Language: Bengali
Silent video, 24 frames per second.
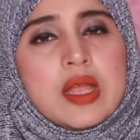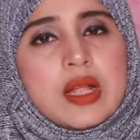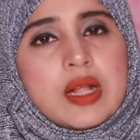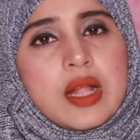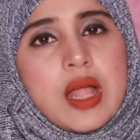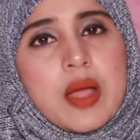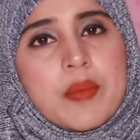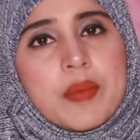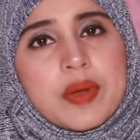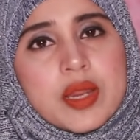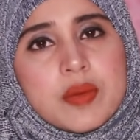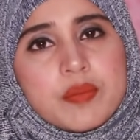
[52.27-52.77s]

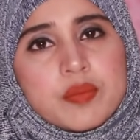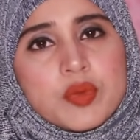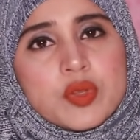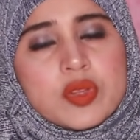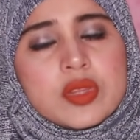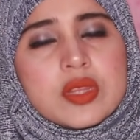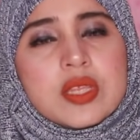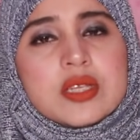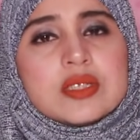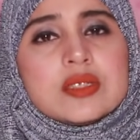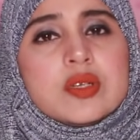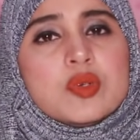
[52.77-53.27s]
খাবারের
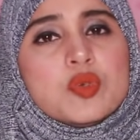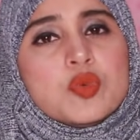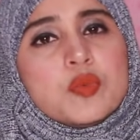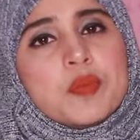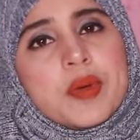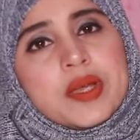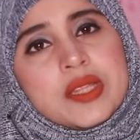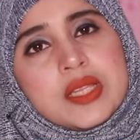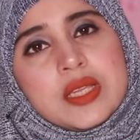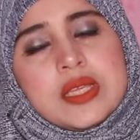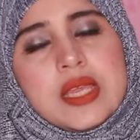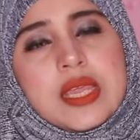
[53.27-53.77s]
প্রত্যেকটা
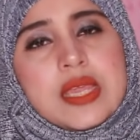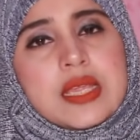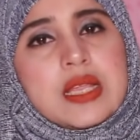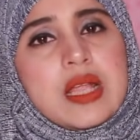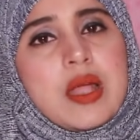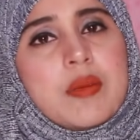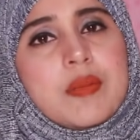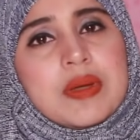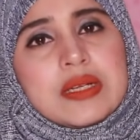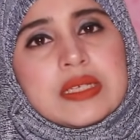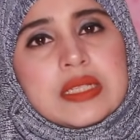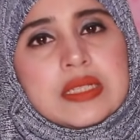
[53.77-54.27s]
উপাদানই এই
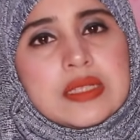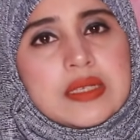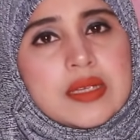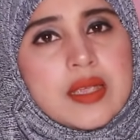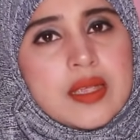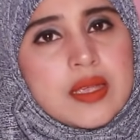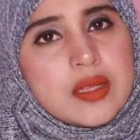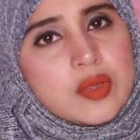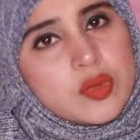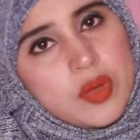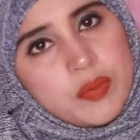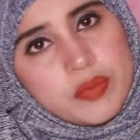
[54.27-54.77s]
খাবারটা থেকে
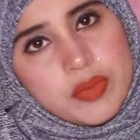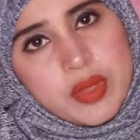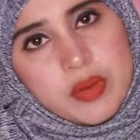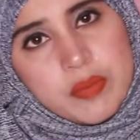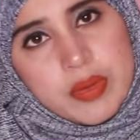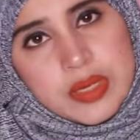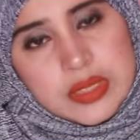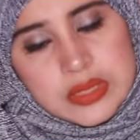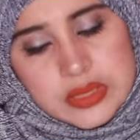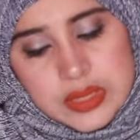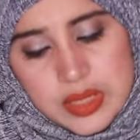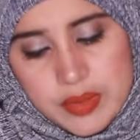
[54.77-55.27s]
কিন্তু আপনার
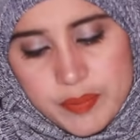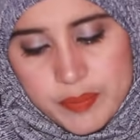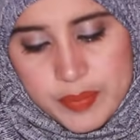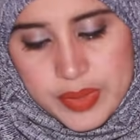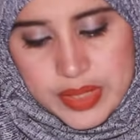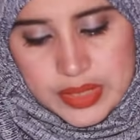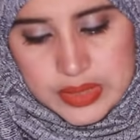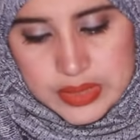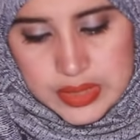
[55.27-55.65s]
বাচ্চা পেয়ে